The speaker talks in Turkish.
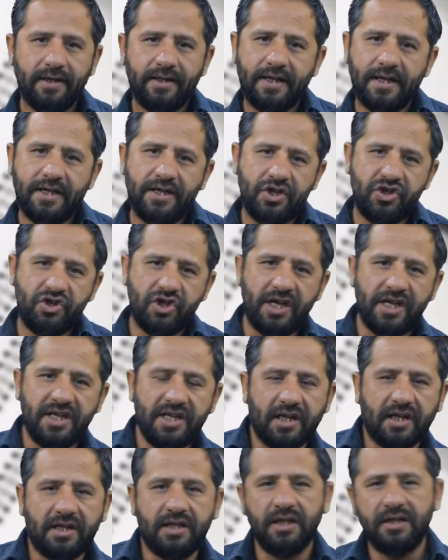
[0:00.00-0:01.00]
Genişe
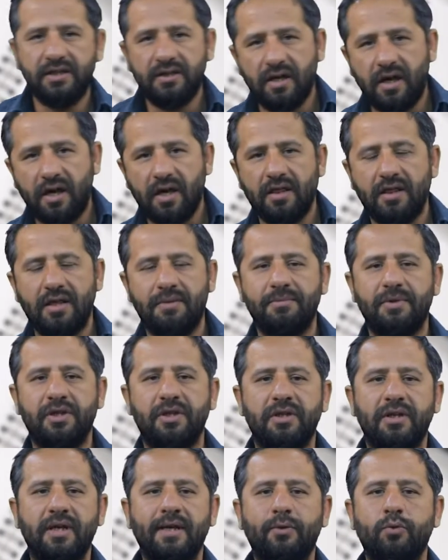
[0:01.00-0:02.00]
yakın
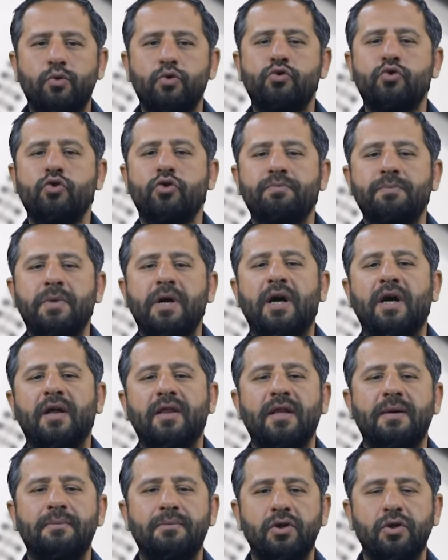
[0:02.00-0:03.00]
anlamında küçültme
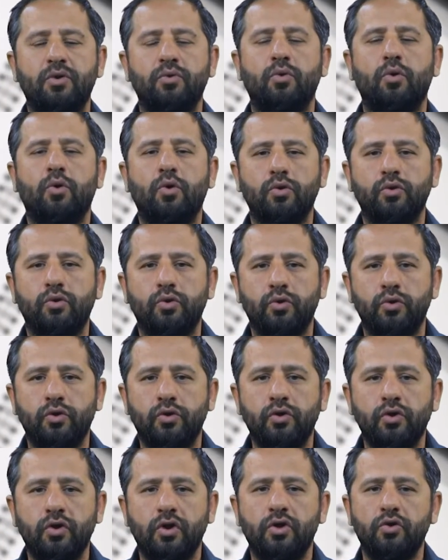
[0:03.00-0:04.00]
anlamının
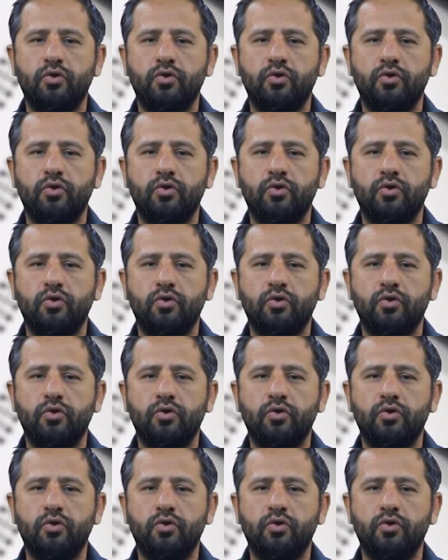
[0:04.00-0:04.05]
olduğunu